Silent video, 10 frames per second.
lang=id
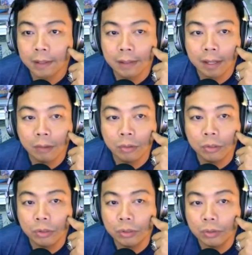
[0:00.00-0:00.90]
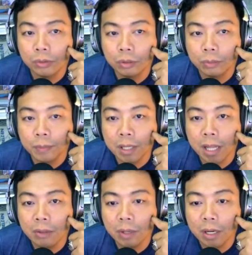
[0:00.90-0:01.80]
Nah, untuk untuk
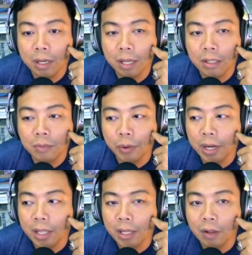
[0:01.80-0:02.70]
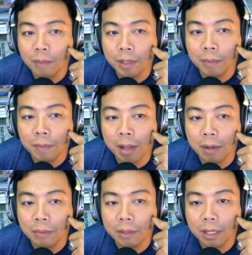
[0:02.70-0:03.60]
pengaturan di access point nanti kalau teman-teman
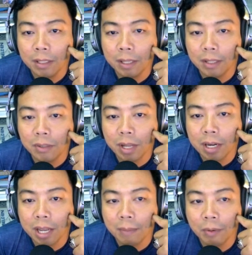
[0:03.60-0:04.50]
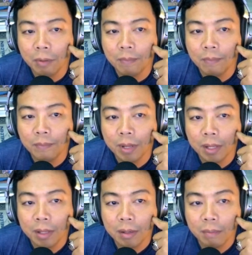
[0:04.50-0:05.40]
baru ya selain sudah di-update
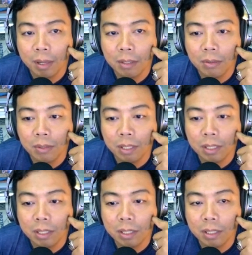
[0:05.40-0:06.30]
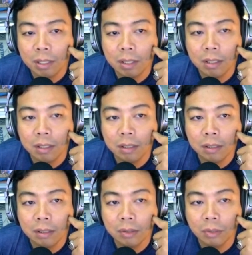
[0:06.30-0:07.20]
masuk ke
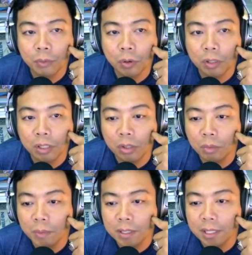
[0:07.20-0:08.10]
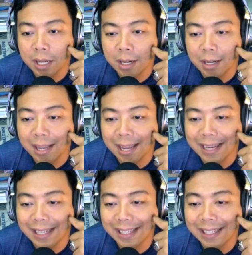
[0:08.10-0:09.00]
topologi untuk memastikan. Nah,
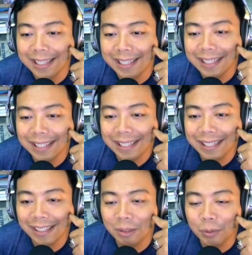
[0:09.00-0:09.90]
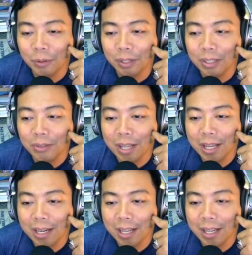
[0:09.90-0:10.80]
ini ini topologinya
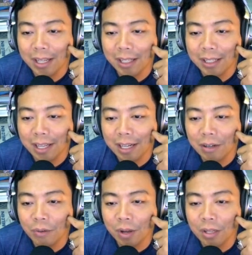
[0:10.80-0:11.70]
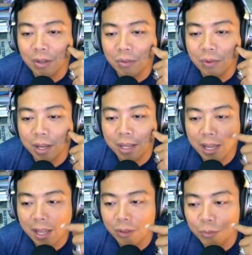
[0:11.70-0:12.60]
sudah ada. Ini ada dua unify.
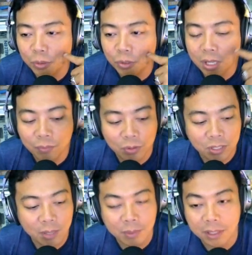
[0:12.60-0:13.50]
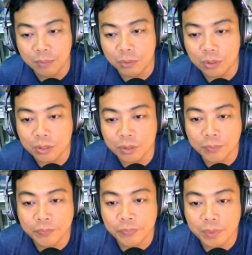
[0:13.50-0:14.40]
Nah, tuh putus handphone saya berarti putus.
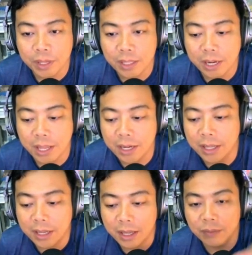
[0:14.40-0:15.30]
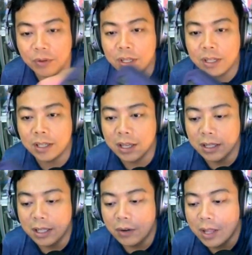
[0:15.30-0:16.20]
Kita lihat nih, handphone saya saya
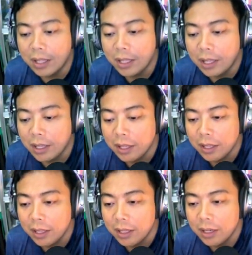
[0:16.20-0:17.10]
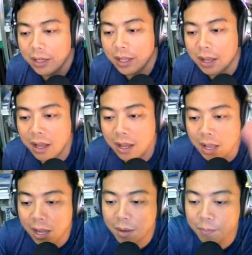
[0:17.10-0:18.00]
taruh lagi. Dia
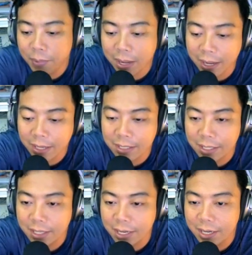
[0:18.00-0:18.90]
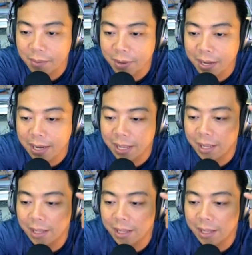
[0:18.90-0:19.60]
akan pakai sinyal yang mana?